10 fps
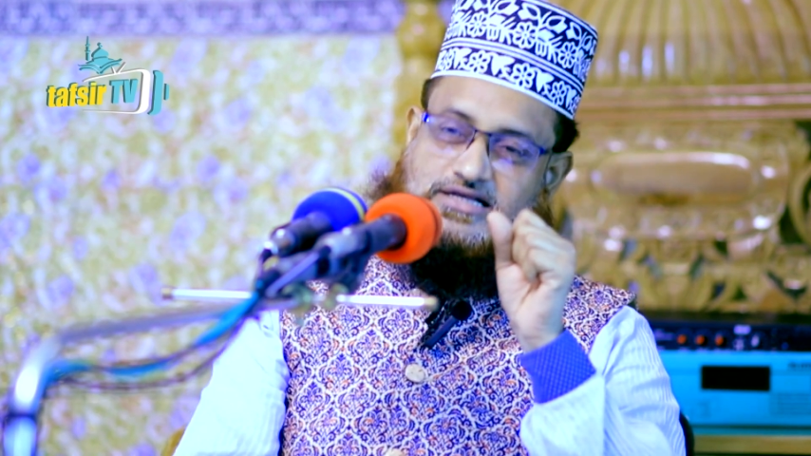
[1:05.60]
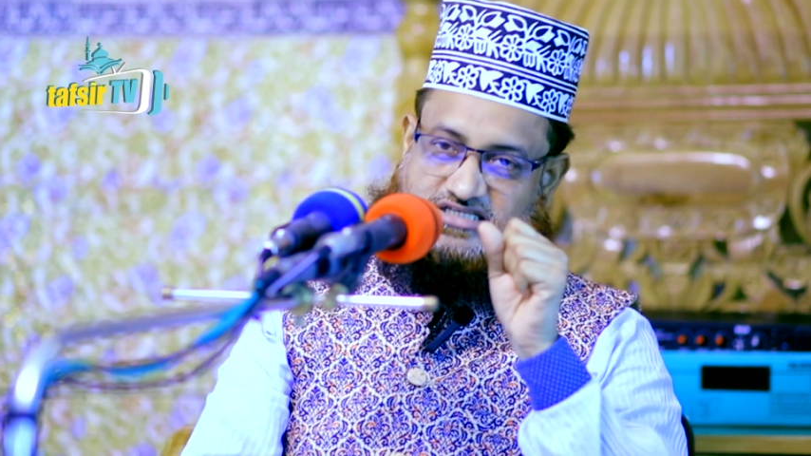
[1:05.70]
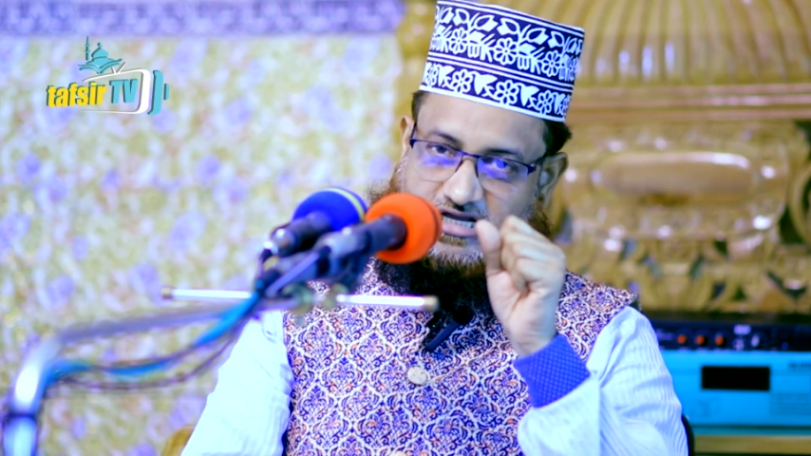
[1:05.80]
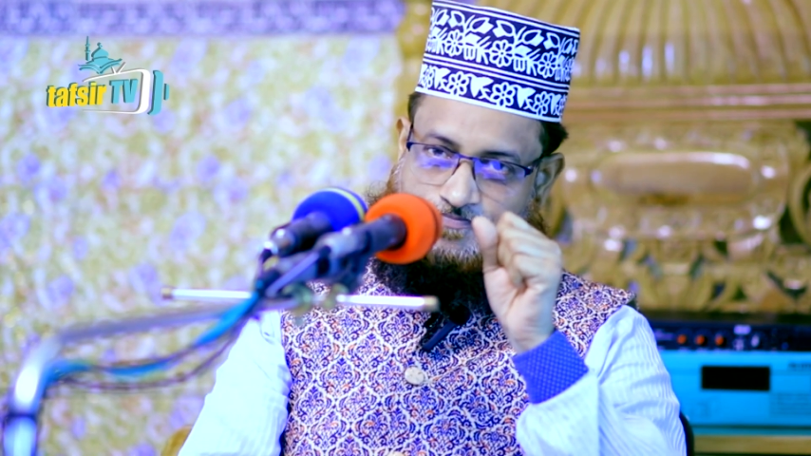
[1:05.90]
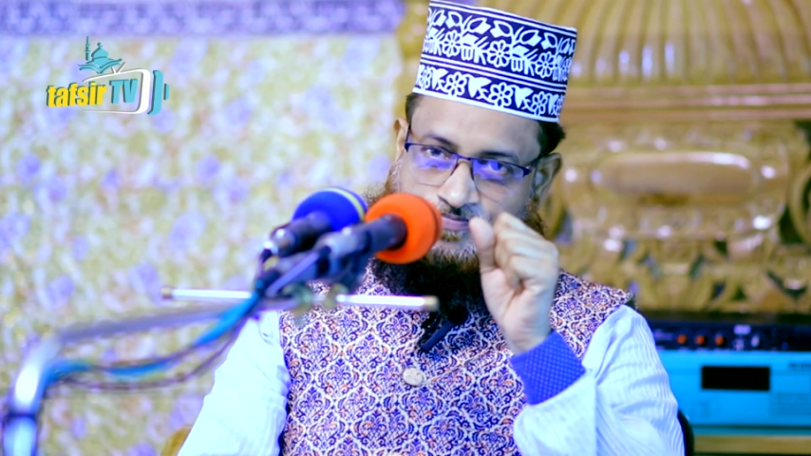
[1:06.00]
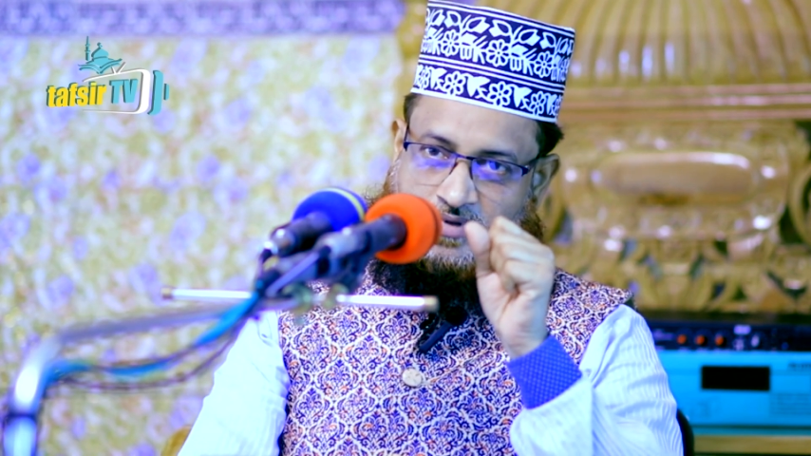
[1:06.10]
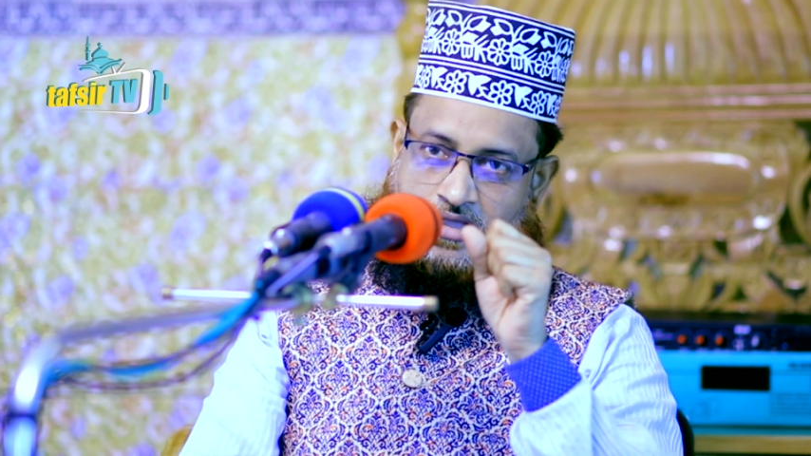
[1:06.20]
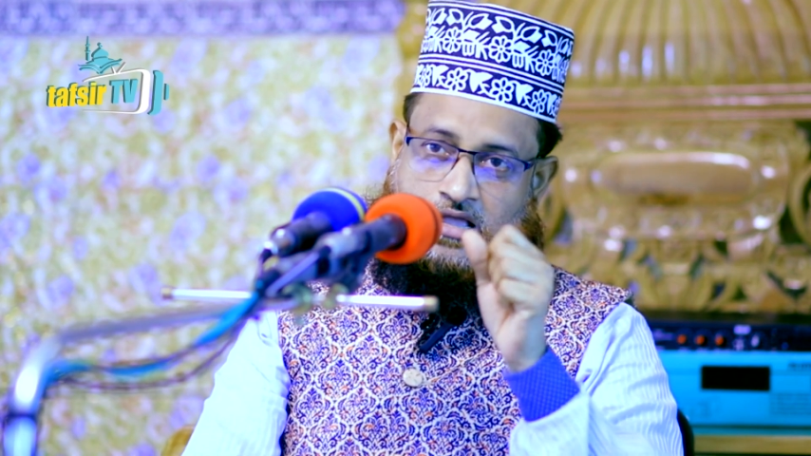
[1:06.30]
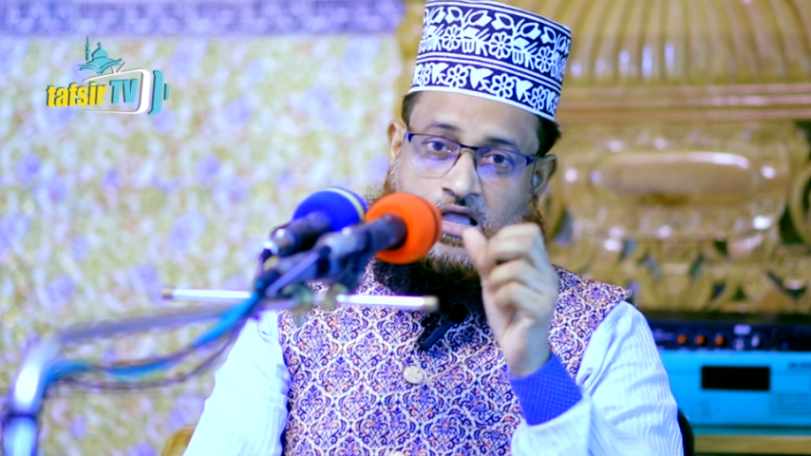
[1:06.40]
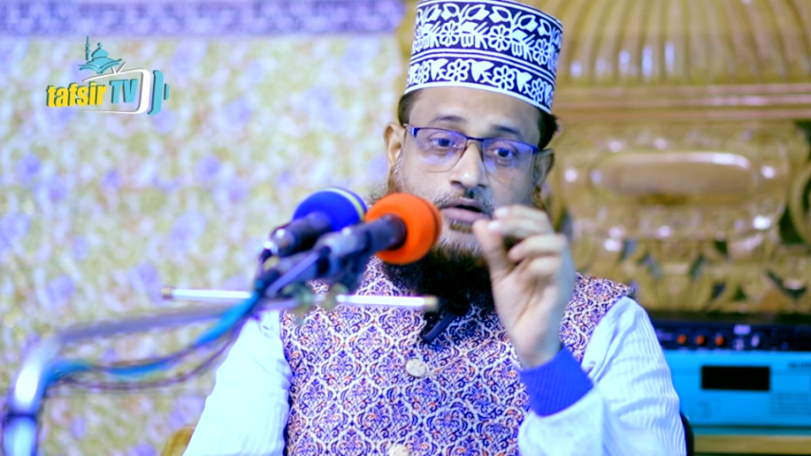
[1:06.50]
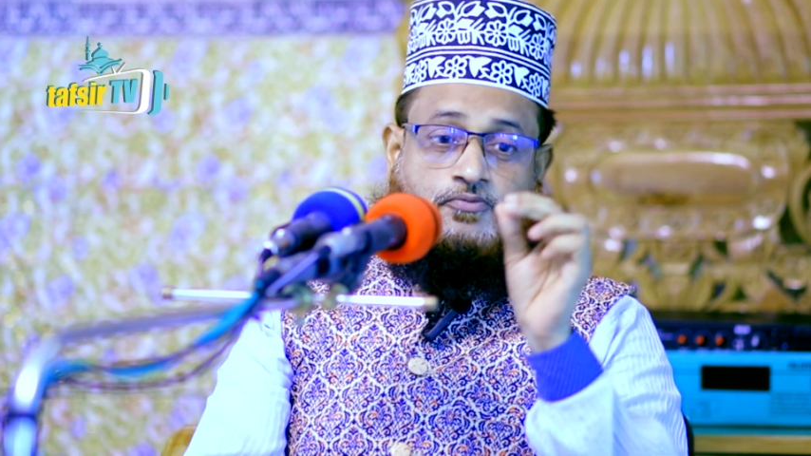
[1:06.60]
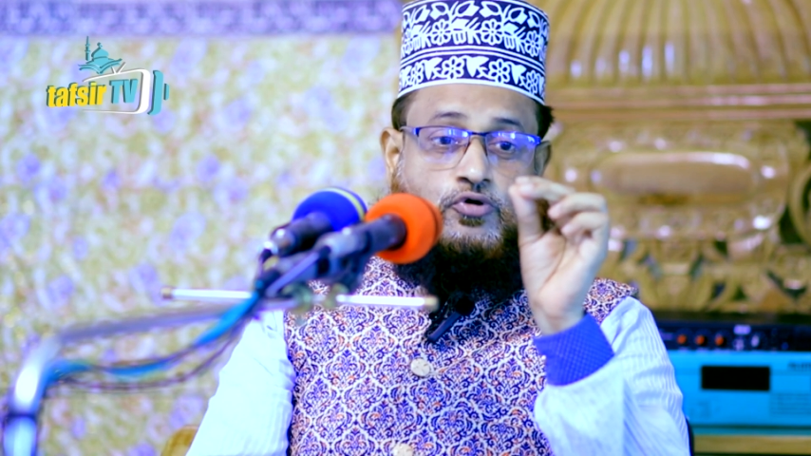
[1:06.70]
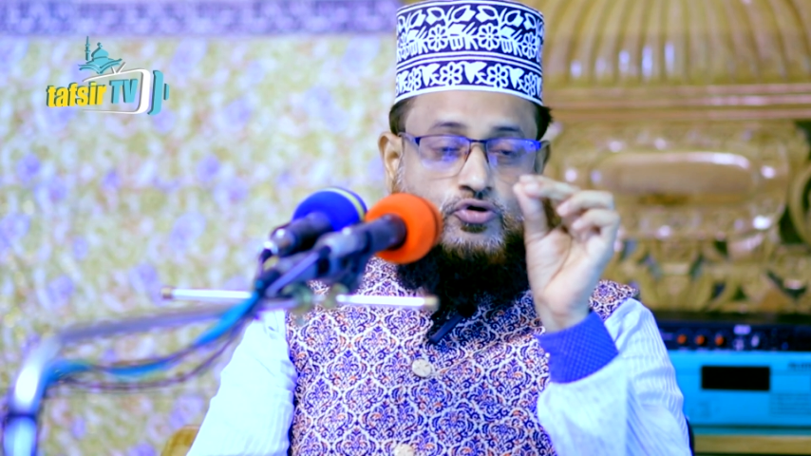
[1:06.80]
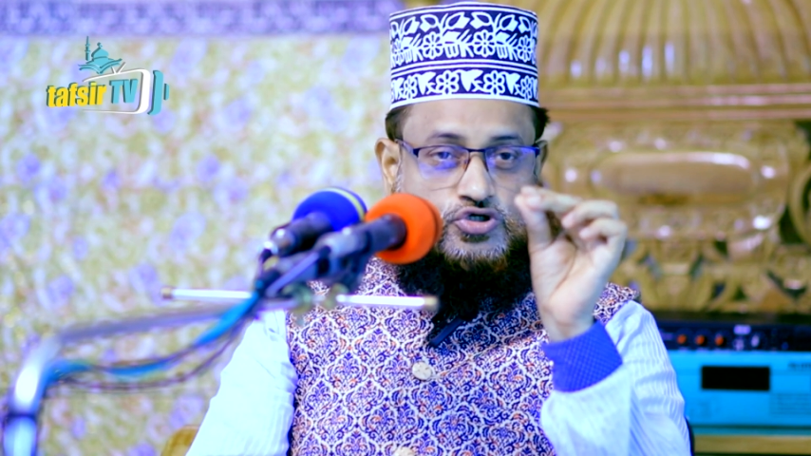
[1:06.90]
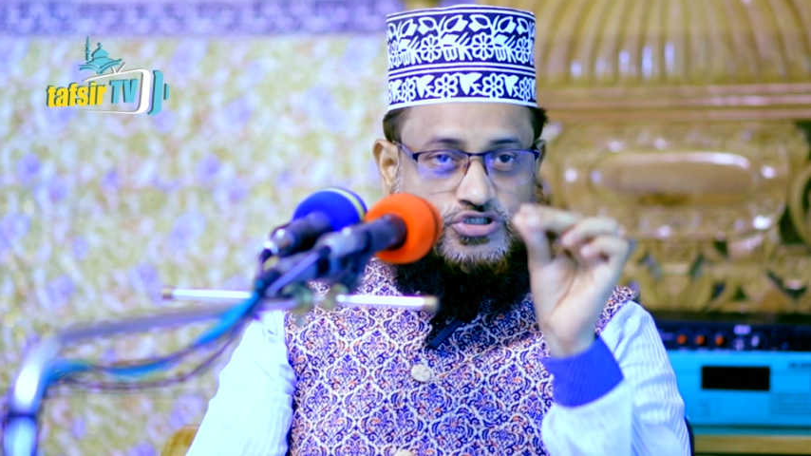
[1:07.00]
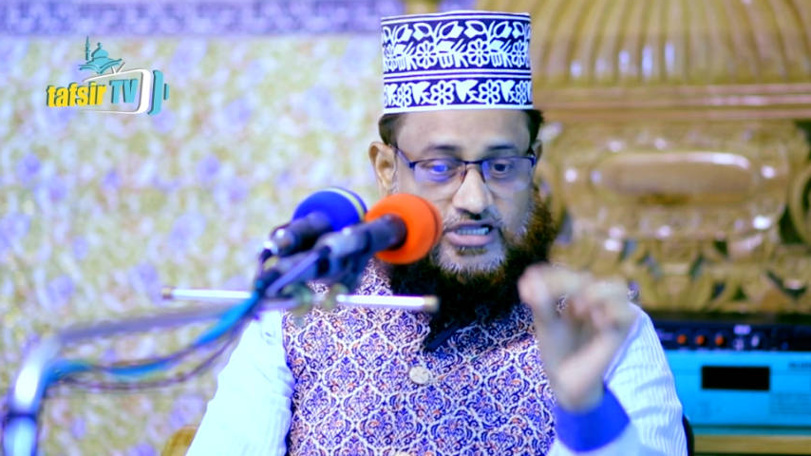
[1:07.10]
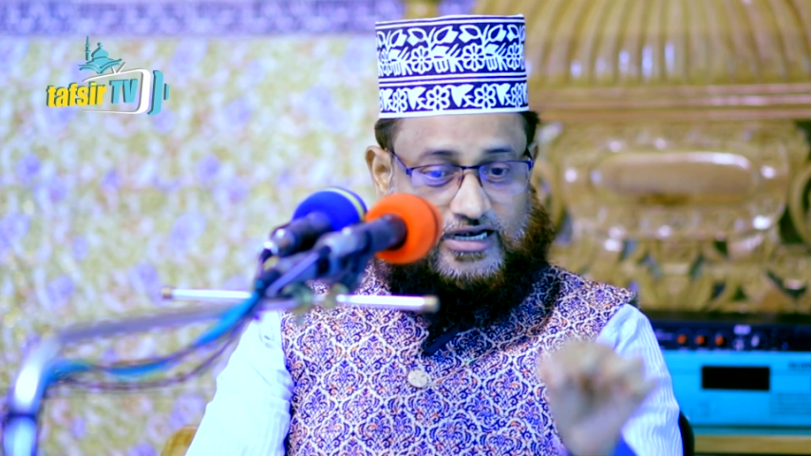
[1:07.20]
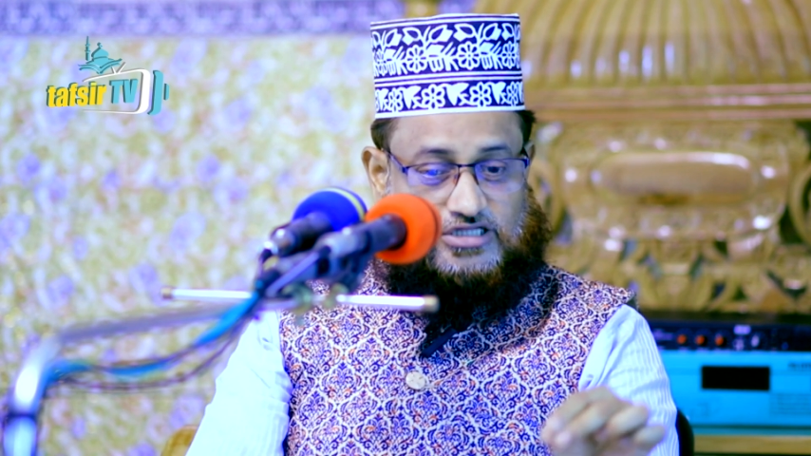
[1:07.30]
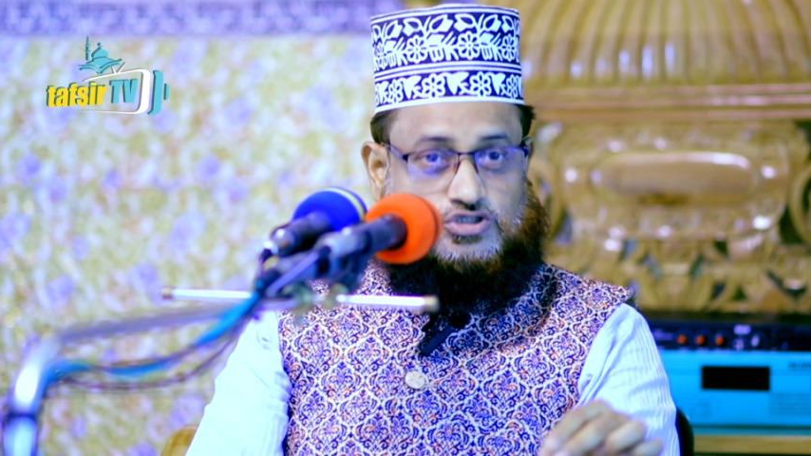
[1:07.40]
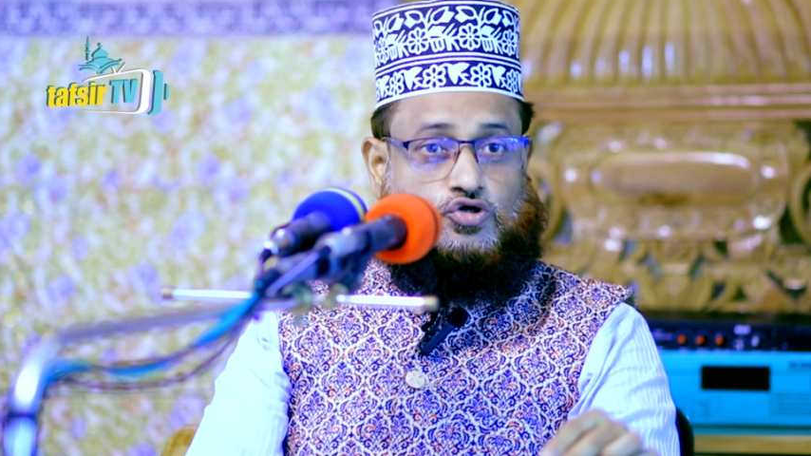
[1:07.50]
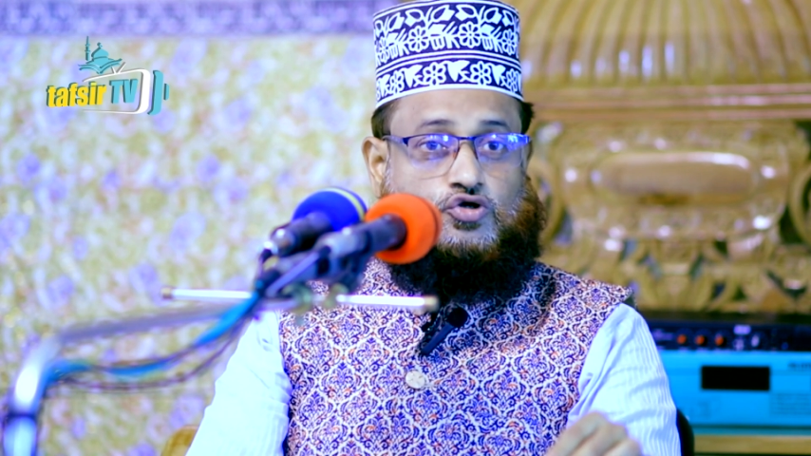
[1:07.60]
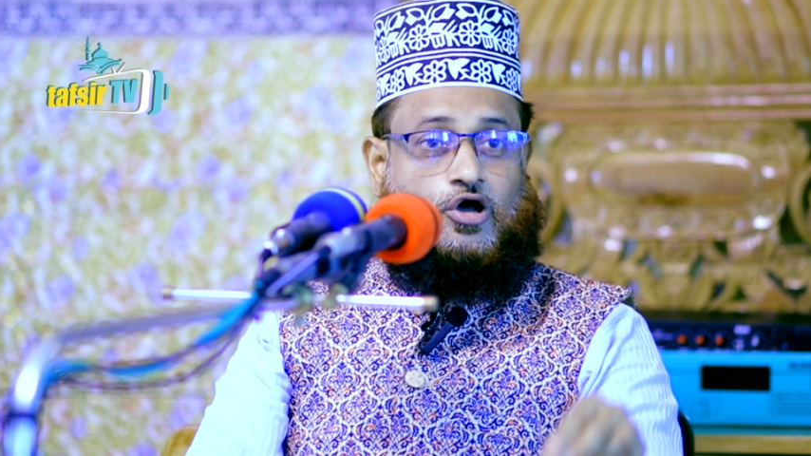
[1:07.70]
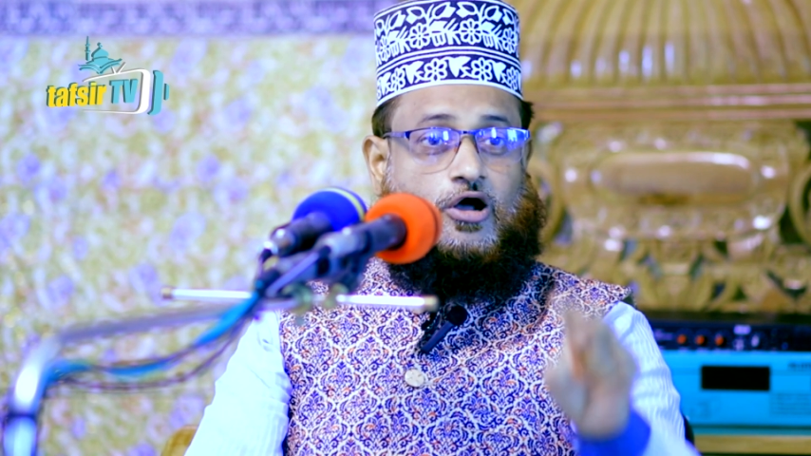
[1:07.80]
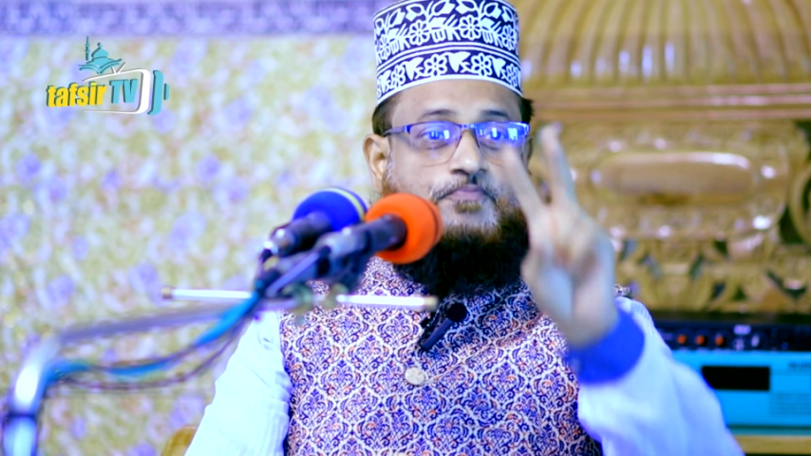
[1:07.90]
দিয়েছেন পুরুষ ছেলের জন্য